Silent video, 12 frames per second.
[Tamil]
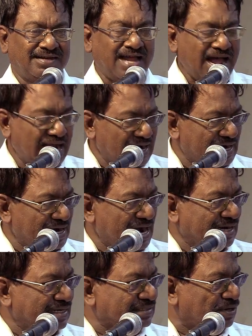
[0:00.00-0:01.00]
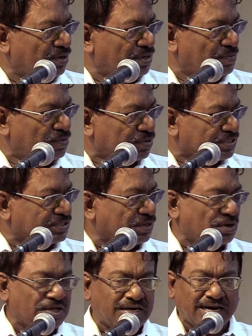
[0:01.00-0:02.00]
நாங்கள் நான்கு சகோ மூன்று
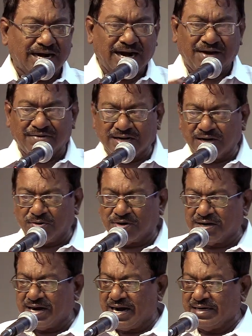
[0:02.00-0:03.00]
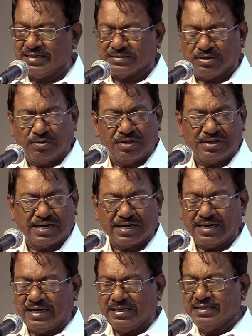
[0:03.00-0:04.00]
சகோதரர்கள் அவர்கள் ஒரு நான்கு
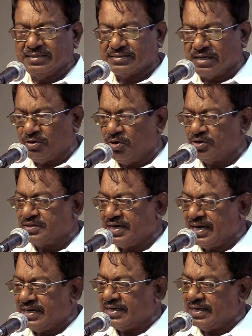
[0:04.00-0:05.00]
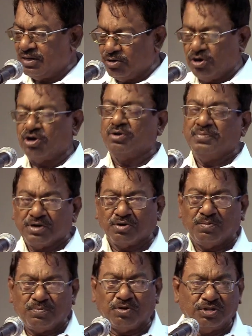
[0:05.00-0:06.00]
சகோதரர்கள் சகோதரி என்று எல்லோரும்
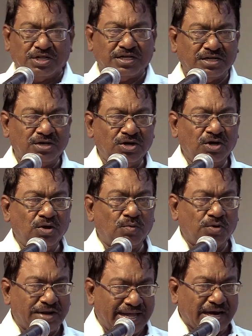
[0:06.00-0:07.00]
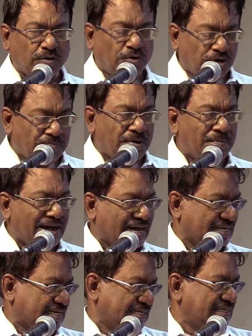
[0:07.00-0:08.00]
இருக்கும் பொழுது ஒரே குடும்பமாக